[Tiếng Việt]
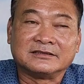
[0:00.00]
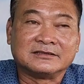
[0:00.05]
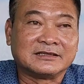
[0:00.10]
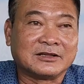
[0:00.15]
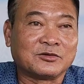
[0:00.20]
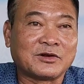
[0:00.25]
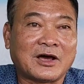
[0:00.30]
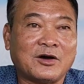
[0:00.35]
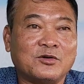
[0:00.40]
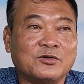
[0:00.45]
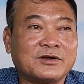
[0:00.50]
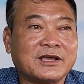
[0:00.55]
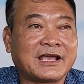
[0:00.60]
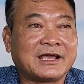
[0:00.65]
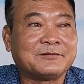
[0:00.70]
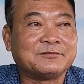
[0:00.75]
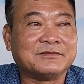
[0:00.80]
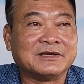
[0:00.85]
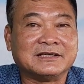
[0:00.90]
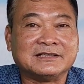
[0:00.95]
lâu lâu cái
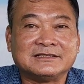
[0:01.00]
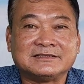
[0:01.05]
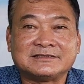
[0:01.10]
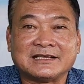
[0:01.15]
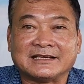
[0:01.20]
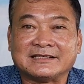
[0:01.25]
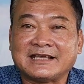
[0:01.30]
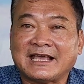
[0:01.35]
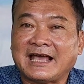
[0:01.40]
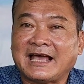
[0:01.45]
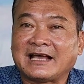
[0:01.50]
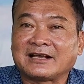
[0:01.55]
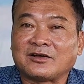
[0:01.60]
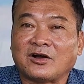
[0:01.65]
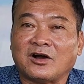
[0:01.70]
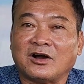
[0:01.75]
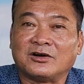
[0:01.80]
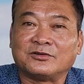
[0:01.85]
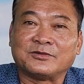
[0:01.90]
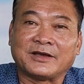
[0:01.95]
em bị xảy ra
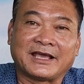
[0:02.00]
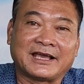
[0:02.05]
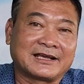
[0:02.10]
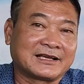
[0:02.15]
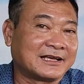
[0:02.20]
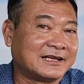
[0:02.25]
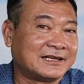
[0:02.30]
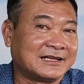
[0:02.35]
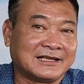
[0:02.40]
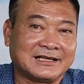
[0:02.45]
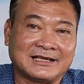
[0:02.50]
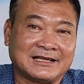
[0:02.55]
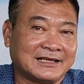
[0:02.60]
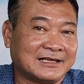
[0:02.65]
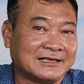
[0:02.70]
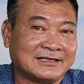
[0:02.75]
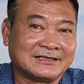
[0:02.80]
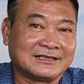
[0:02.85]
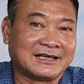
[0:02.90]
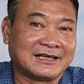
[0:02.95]
cọ vẹt cái là